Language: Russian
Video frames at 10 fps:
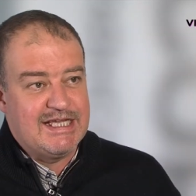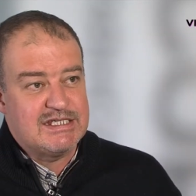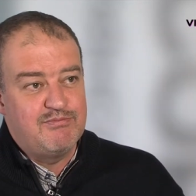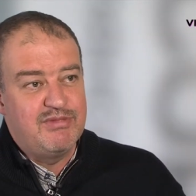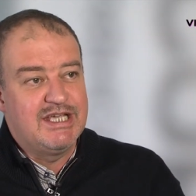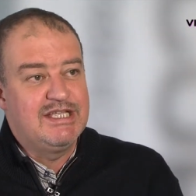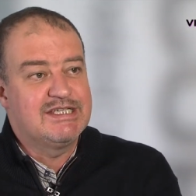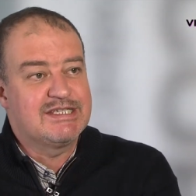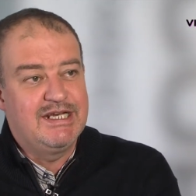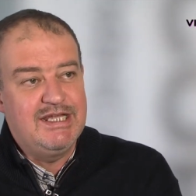нас
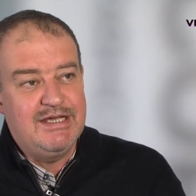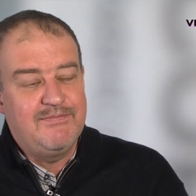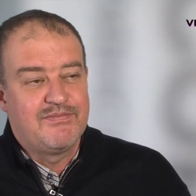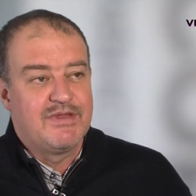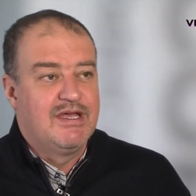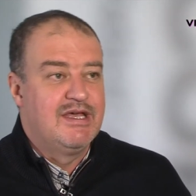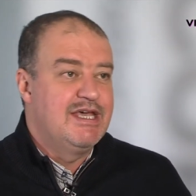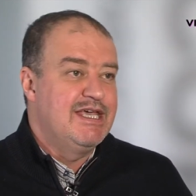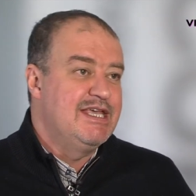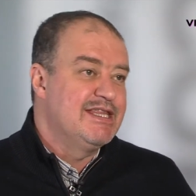перенесли,
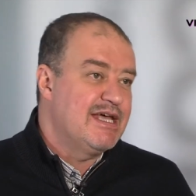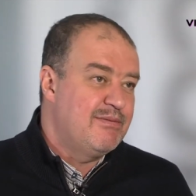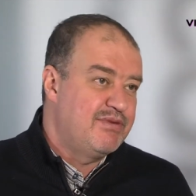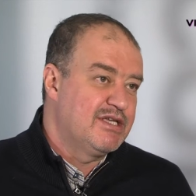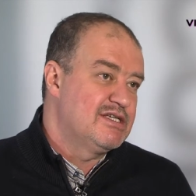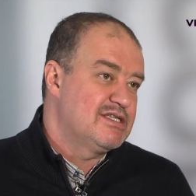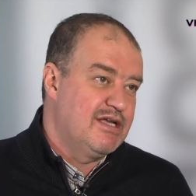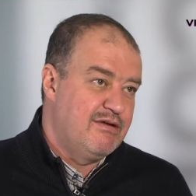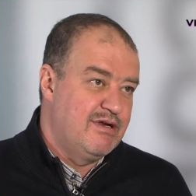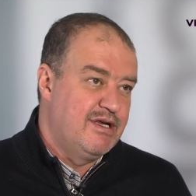и нам
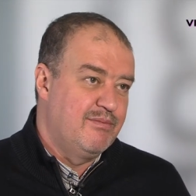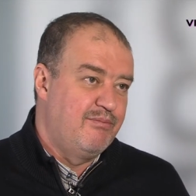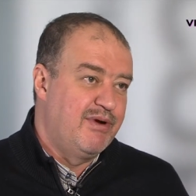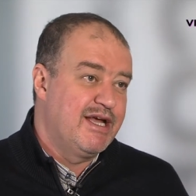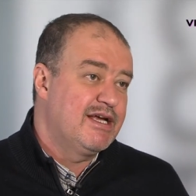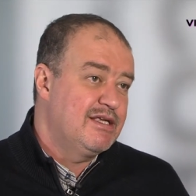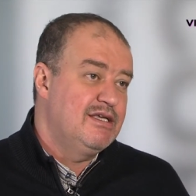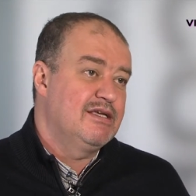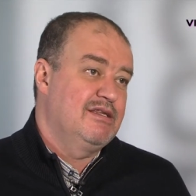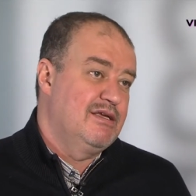предоставили
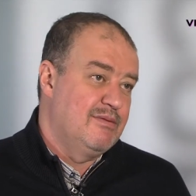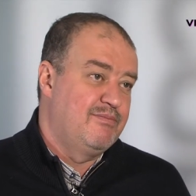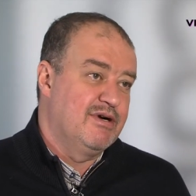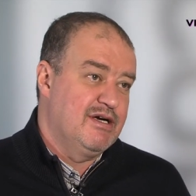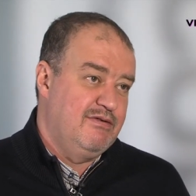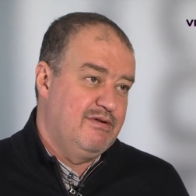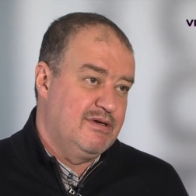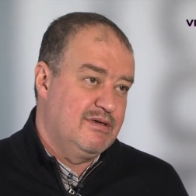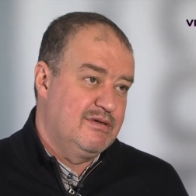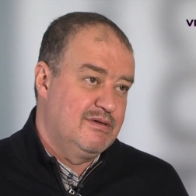приоритетное
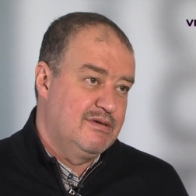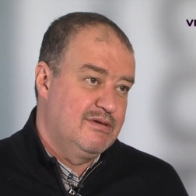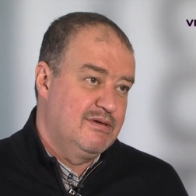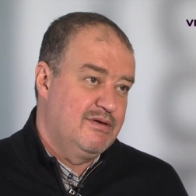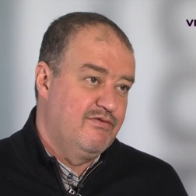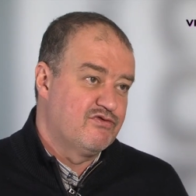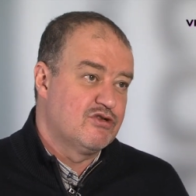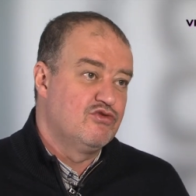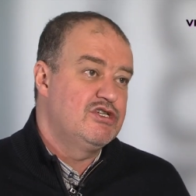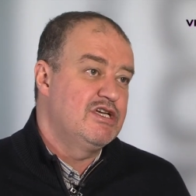право в
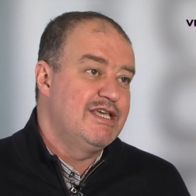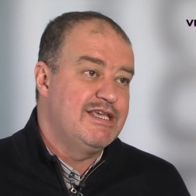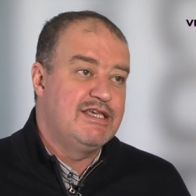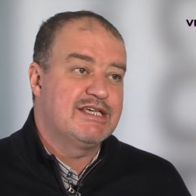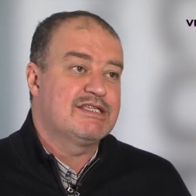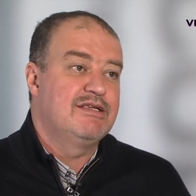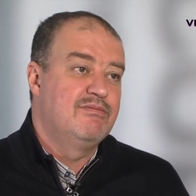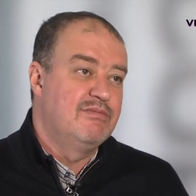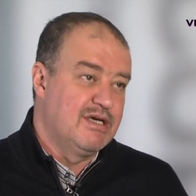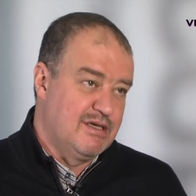случае, если
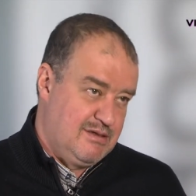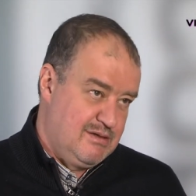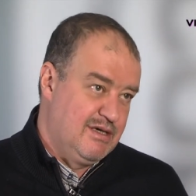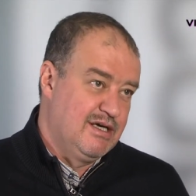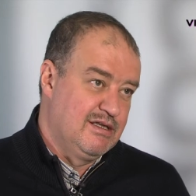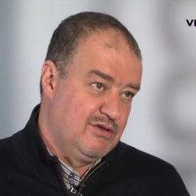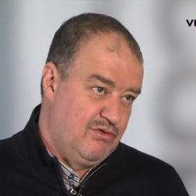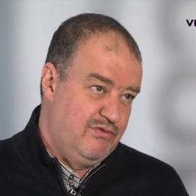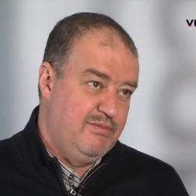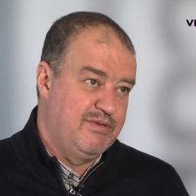мы
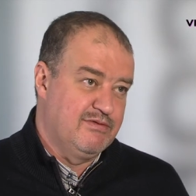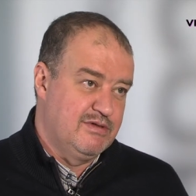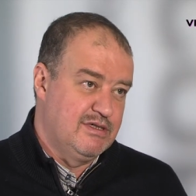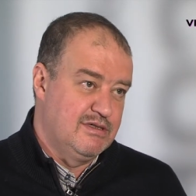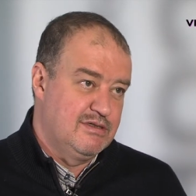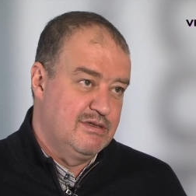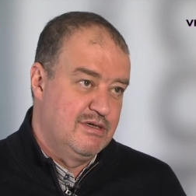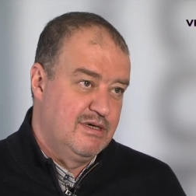готовы проводить,